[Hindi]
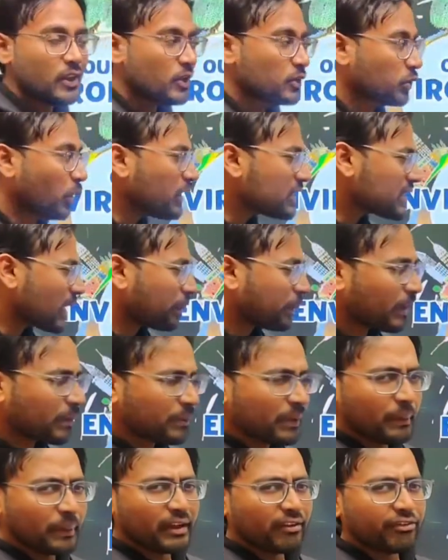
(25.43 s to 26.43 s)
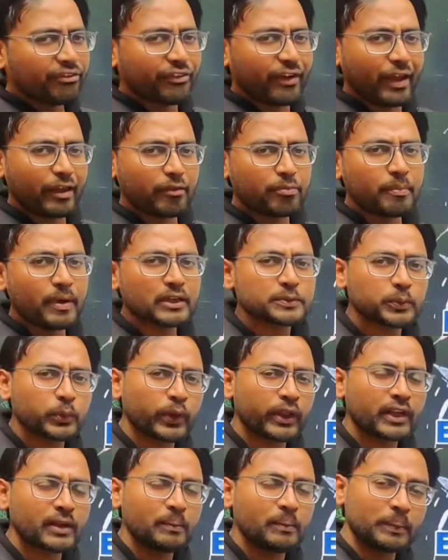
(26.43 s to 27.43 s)
सो so, इस चैप्टर में बेटा फाइव मार्क्स
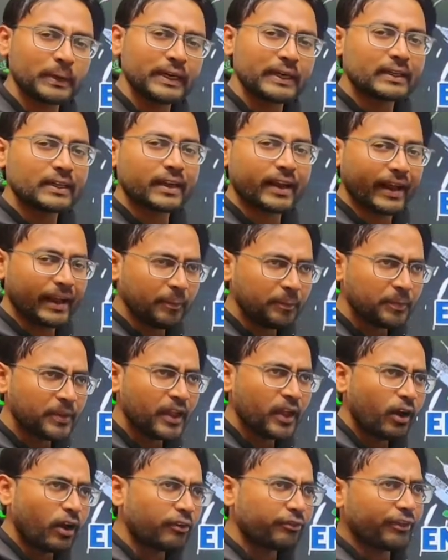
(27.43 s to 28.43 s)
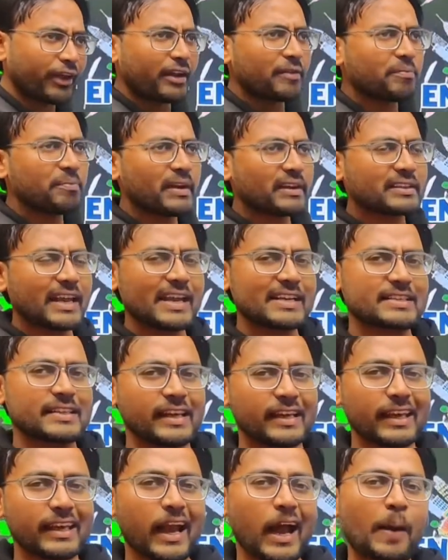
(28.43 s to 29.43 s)
पूरे कंप्लीट कर रहा है और फाइव मार्क्स ऐसे
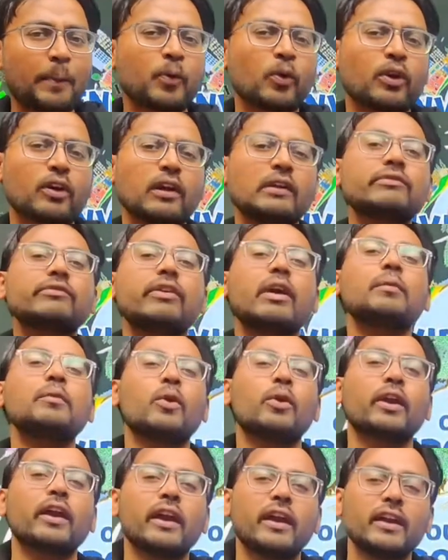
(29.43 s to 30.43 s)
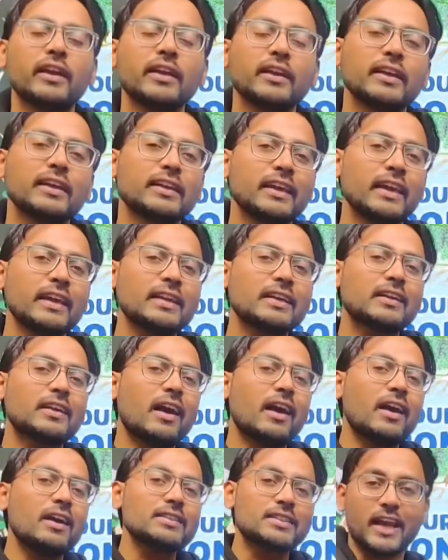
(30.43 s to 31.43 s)
है कि आपको कंफर्म होंगे कि ये
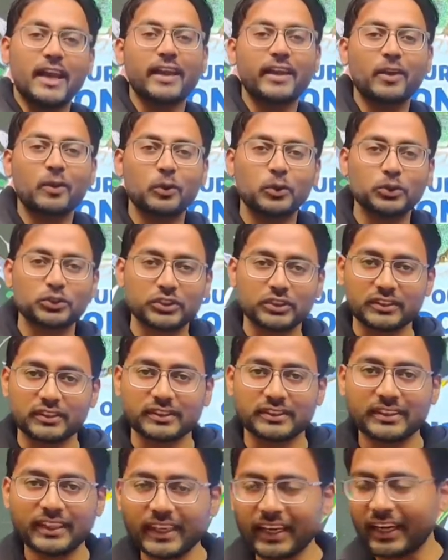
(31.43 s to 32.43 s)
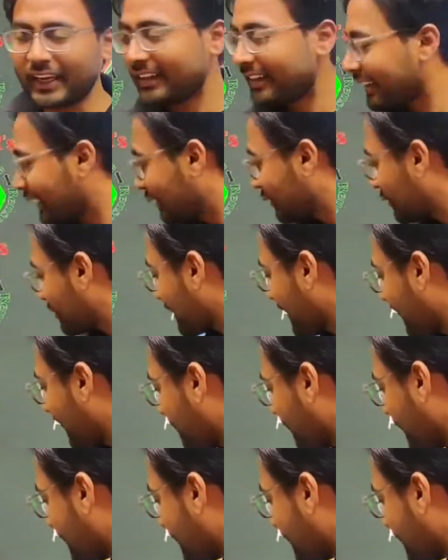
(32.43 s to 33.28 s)
कहां से आएंगे क्वेश्चन ठीक है तो चलिए भी